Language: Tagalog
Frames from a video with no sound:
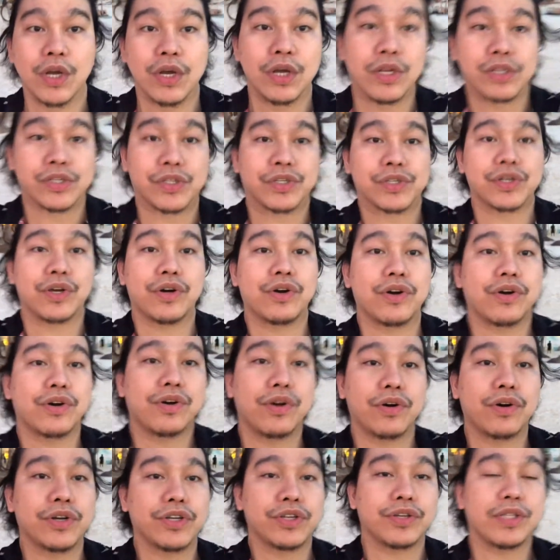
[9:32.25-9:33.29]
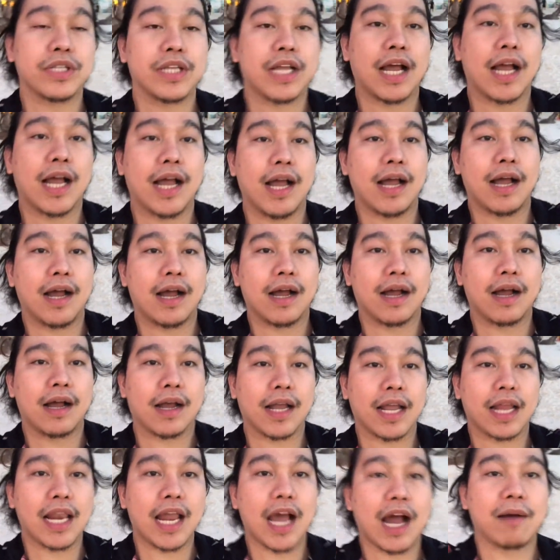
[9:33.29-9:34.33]
So, yun nga, uh,
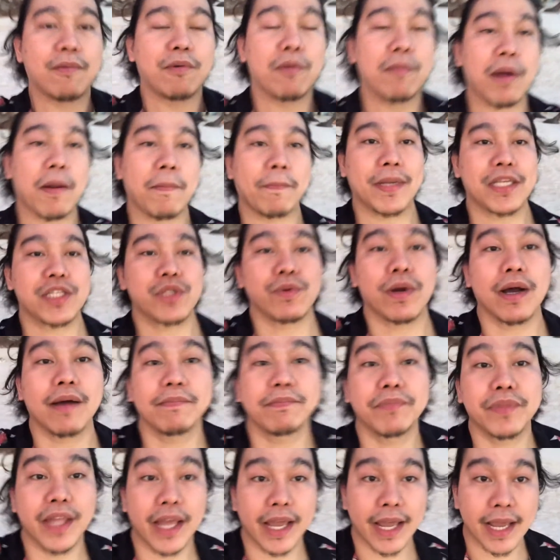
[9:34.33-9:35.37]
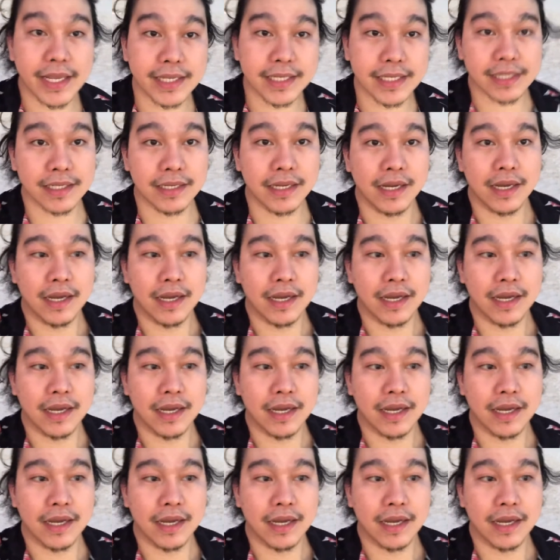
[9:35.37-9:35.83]
kailangan mo magpa-swab test,